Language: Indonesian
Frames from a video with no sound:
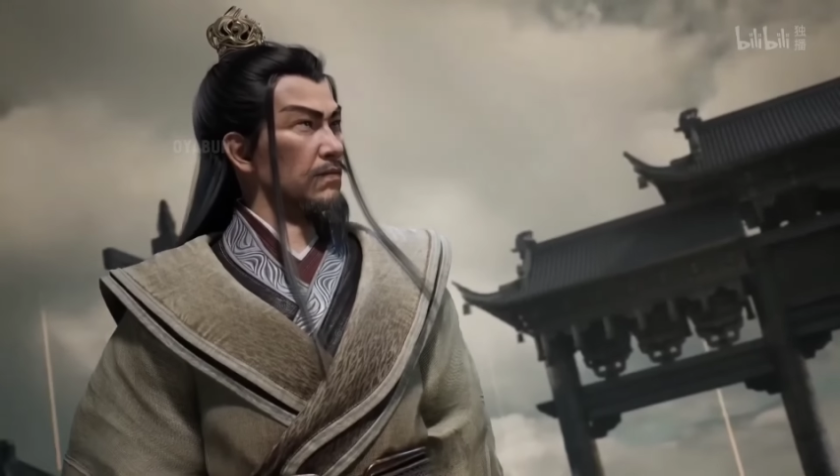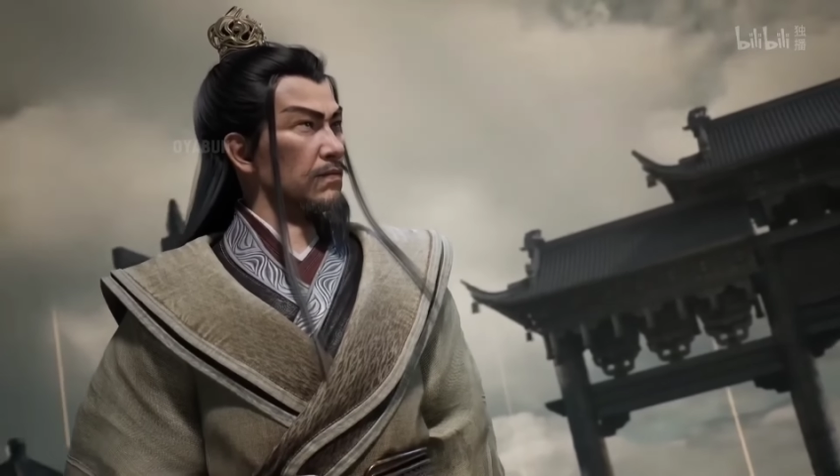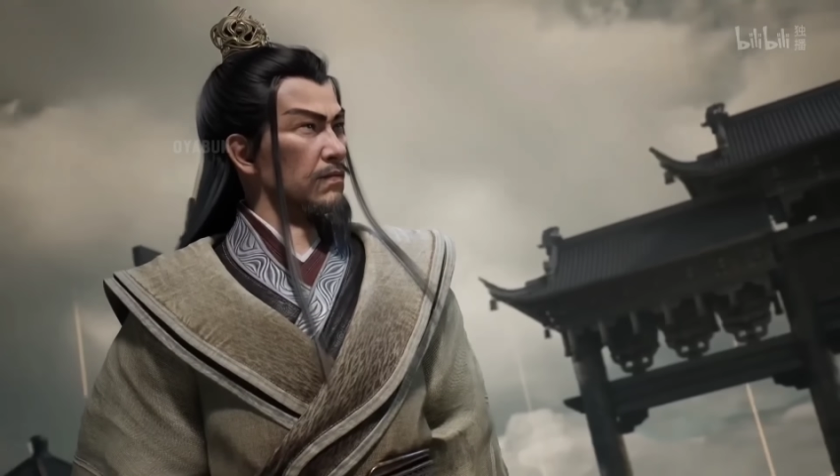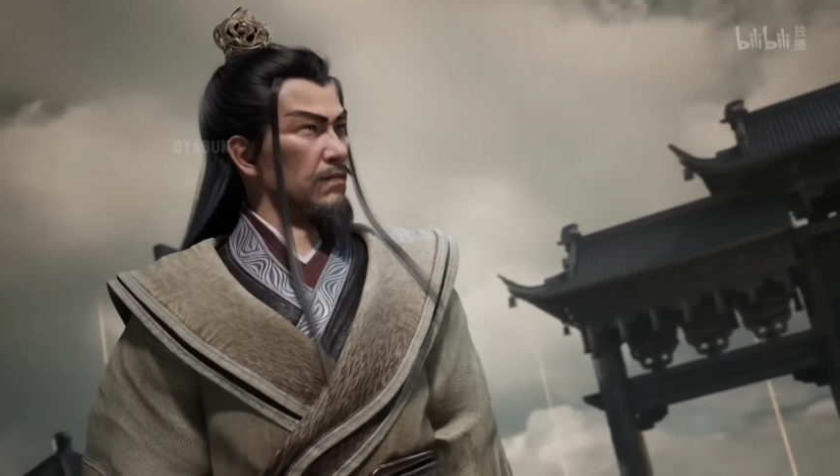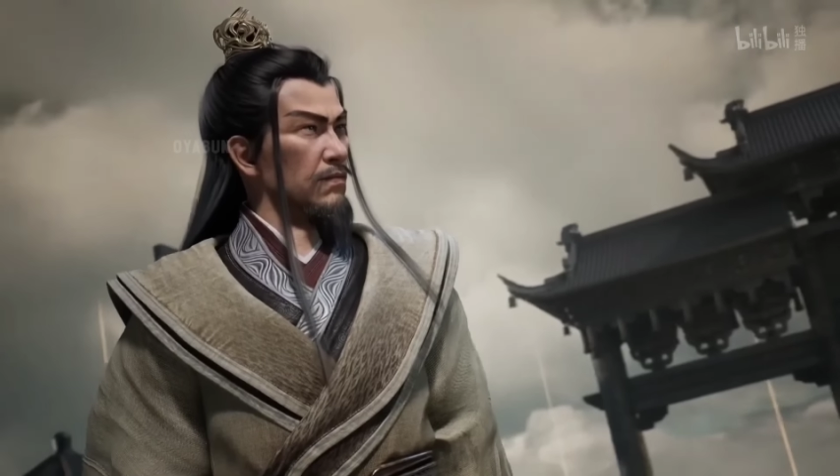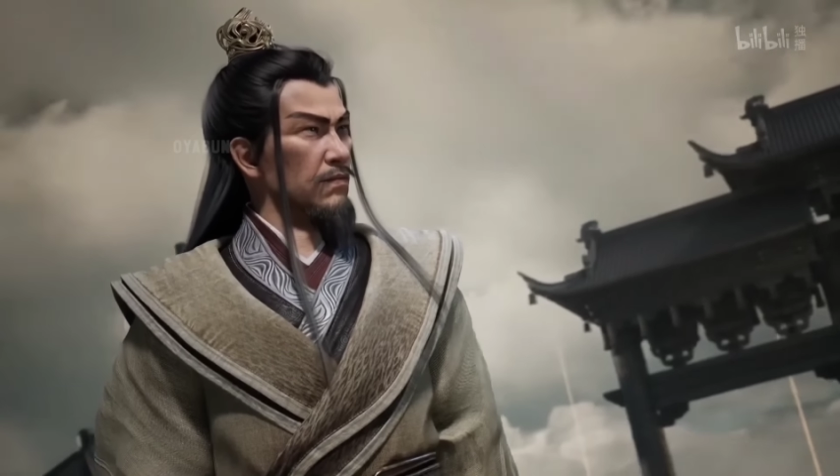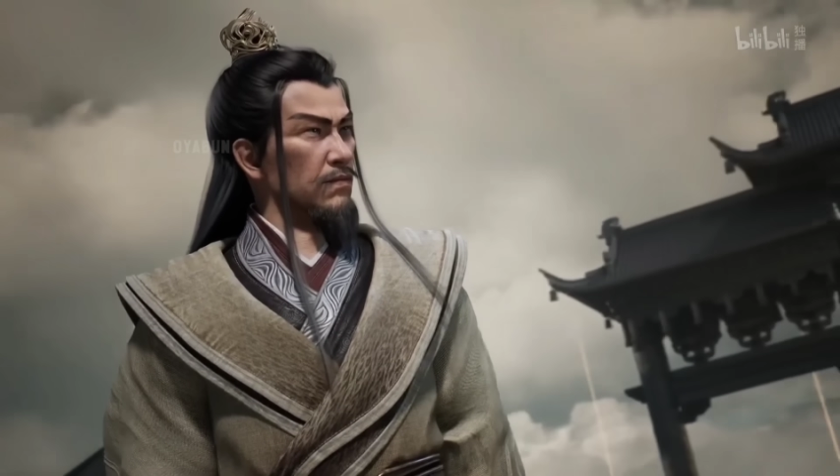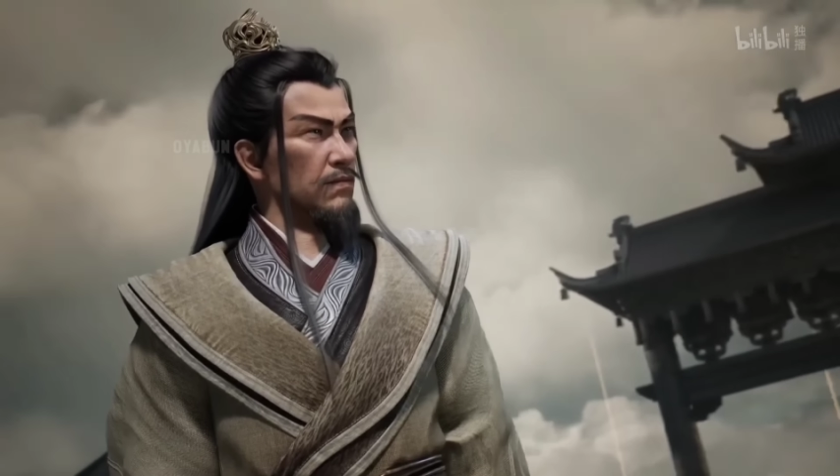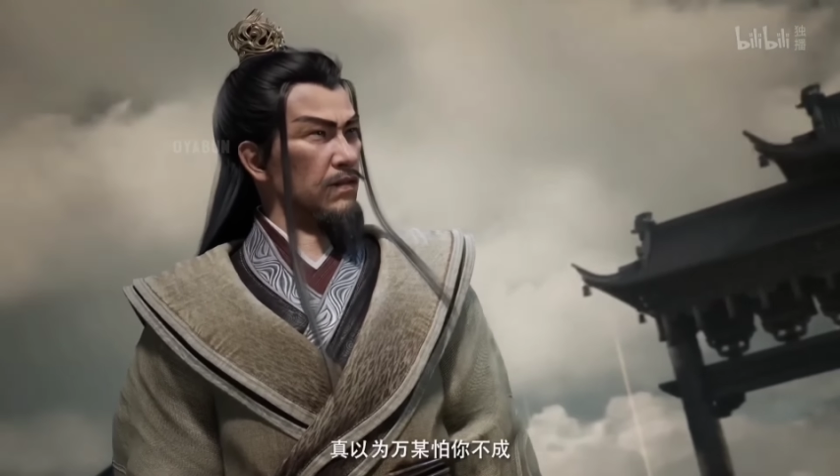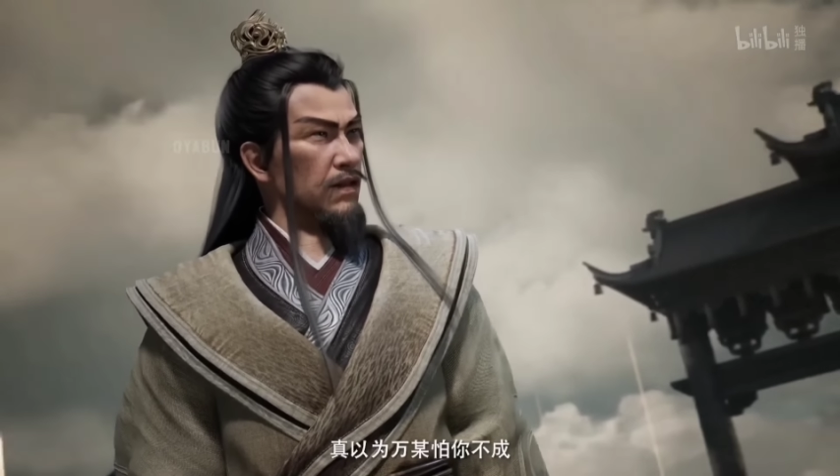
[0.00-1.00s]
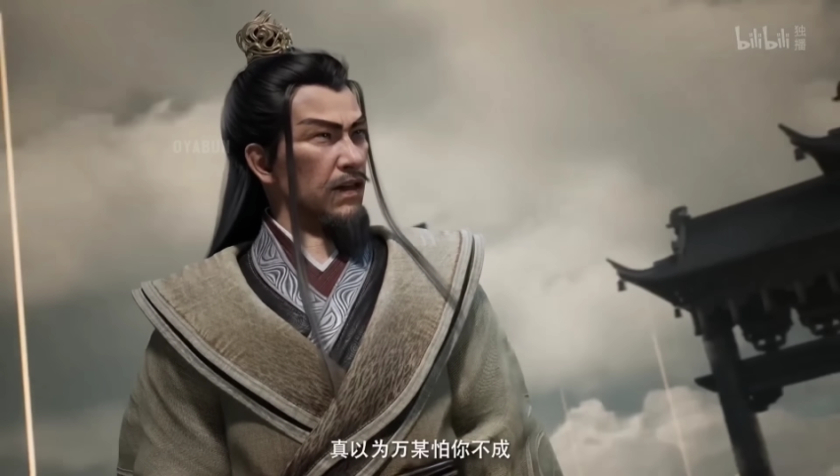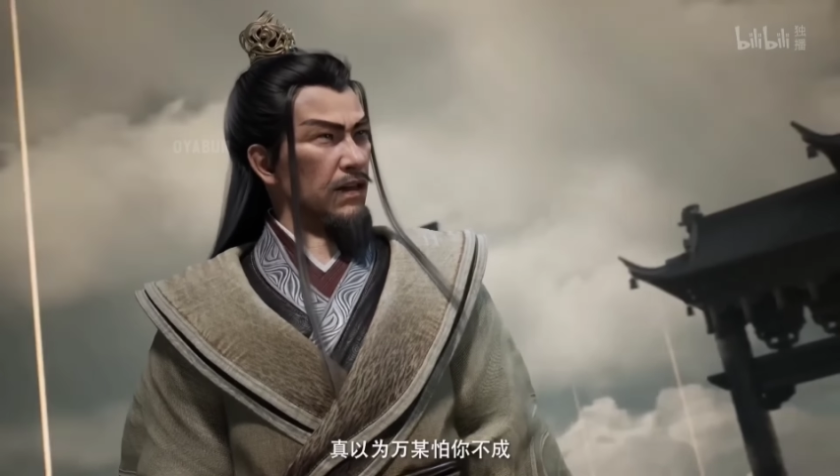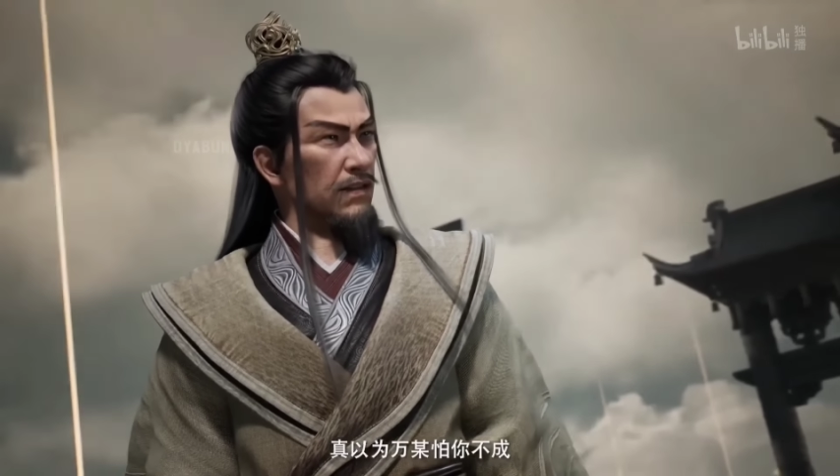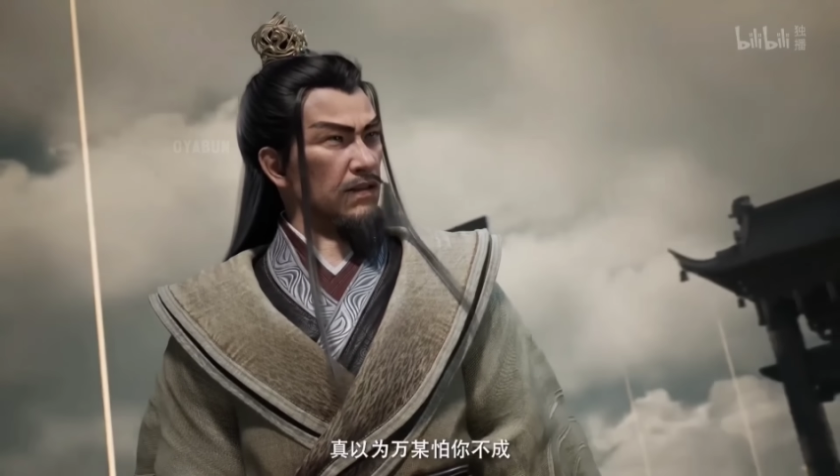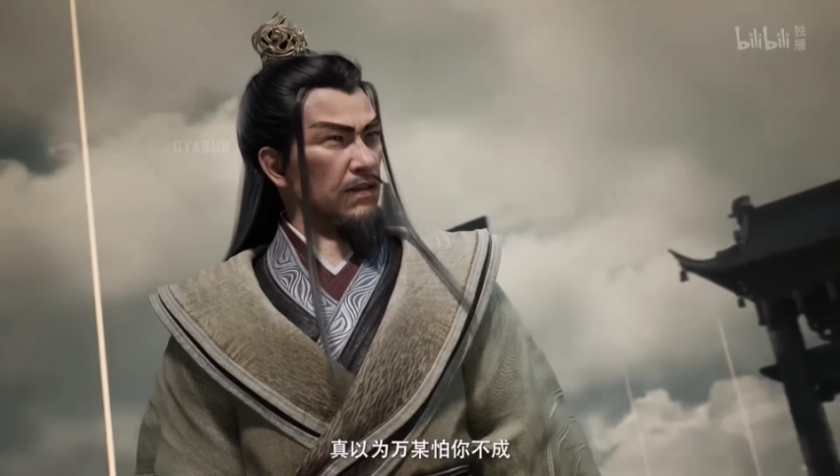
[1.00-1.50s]
untuk mengambil
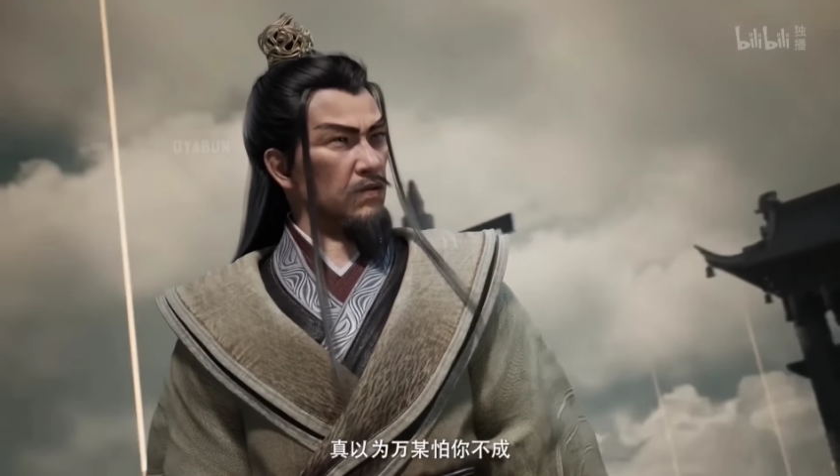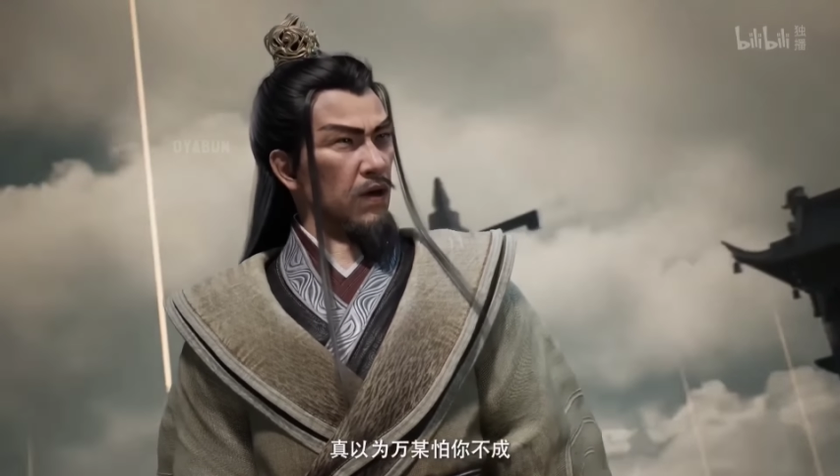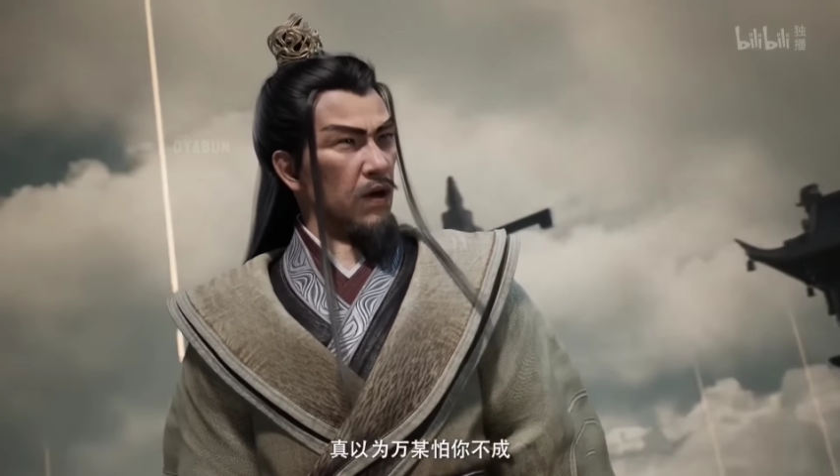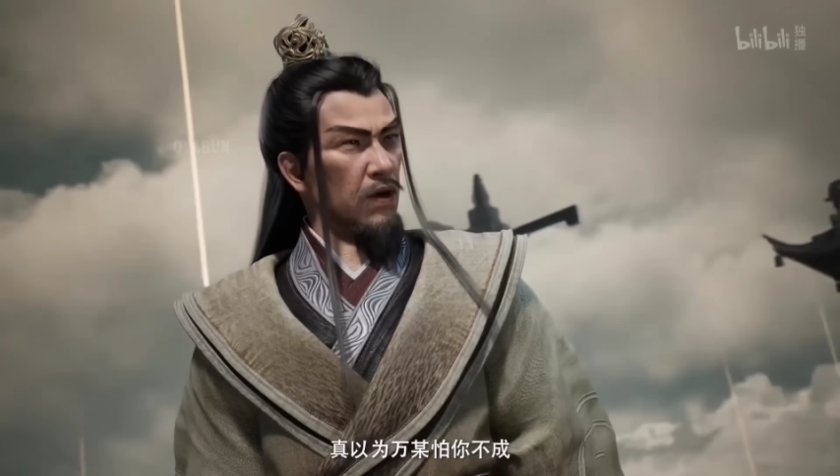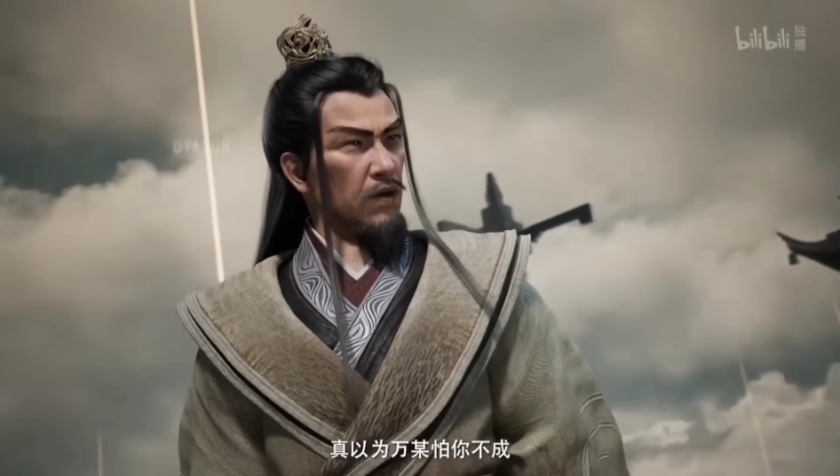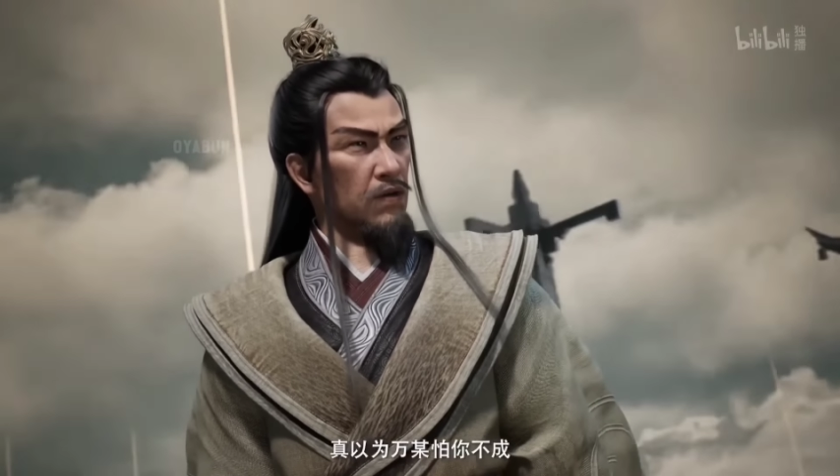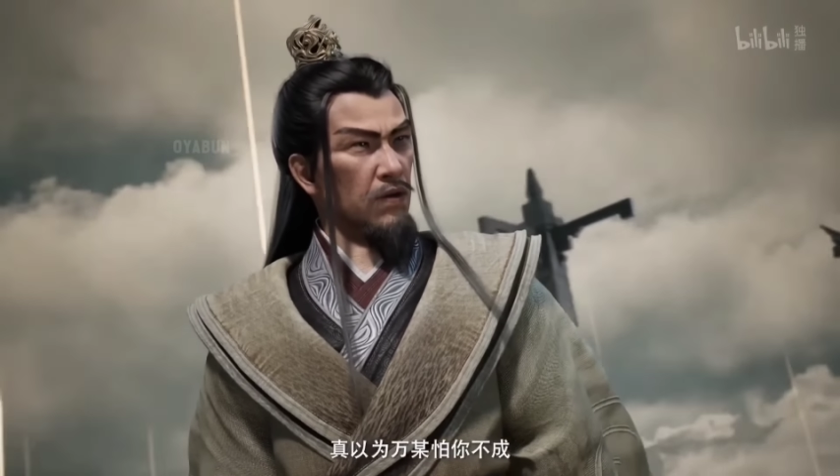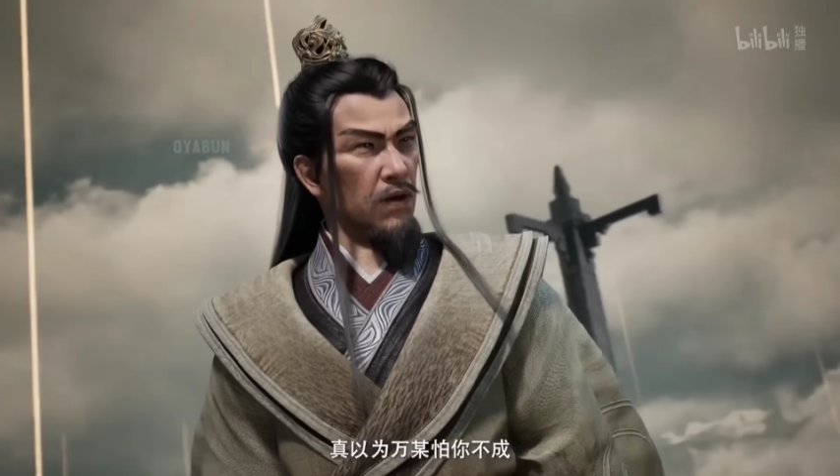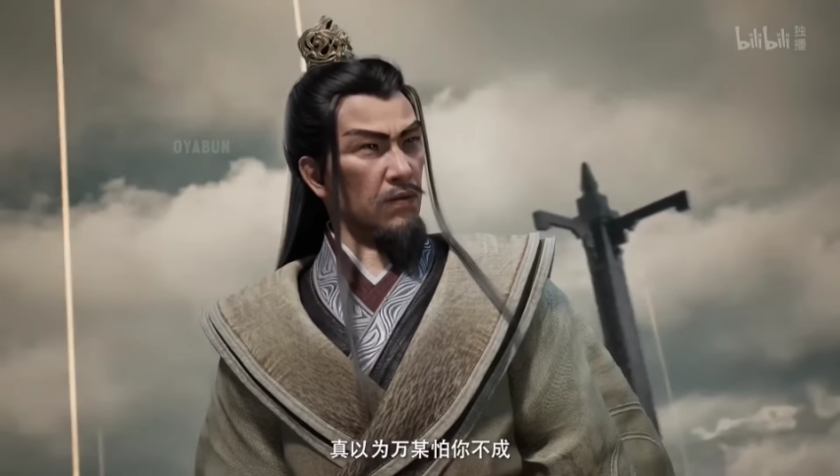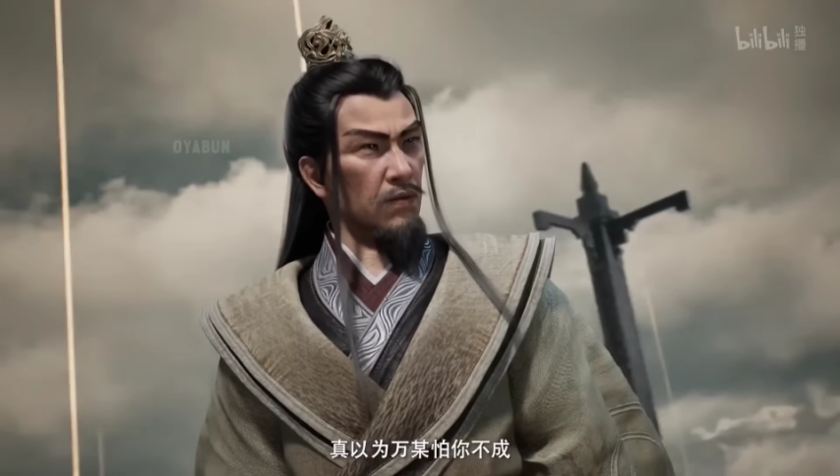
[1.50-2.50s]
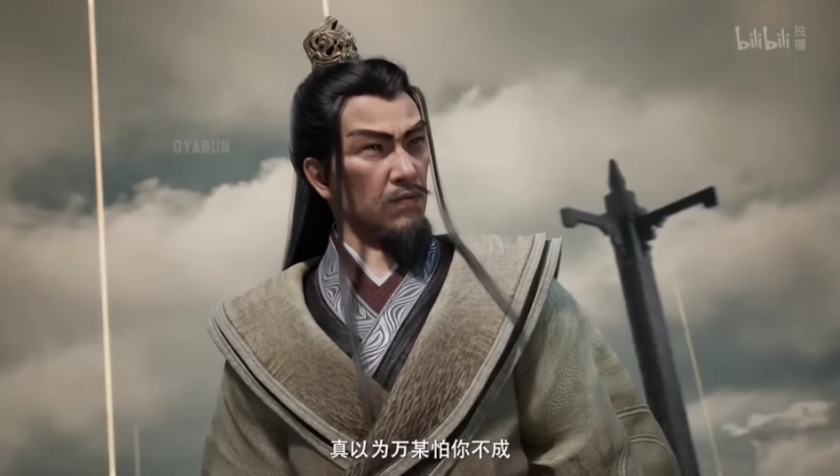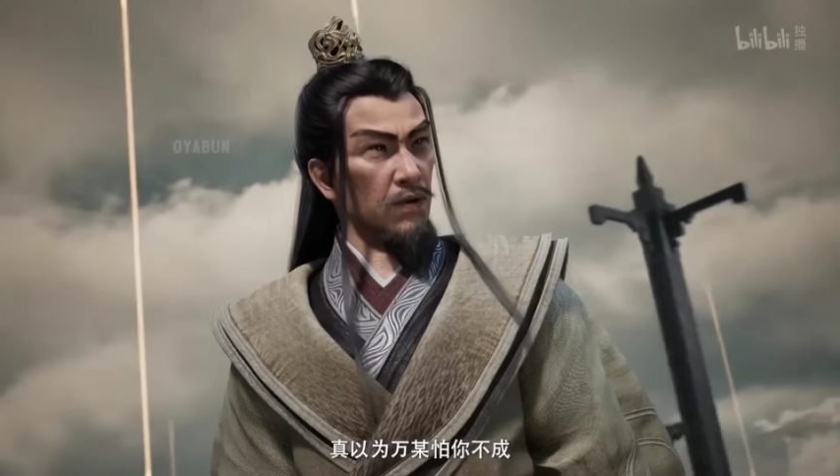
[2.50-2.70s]
periuk sutian.